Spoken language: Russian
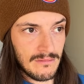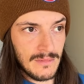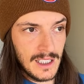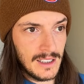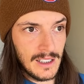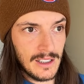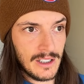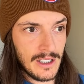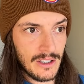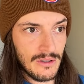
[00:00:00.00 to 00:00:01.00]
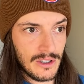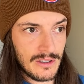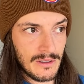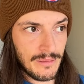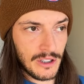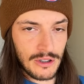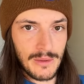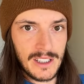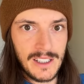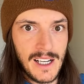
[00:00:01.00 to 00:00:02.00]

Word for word: достаточно дешево. Притом это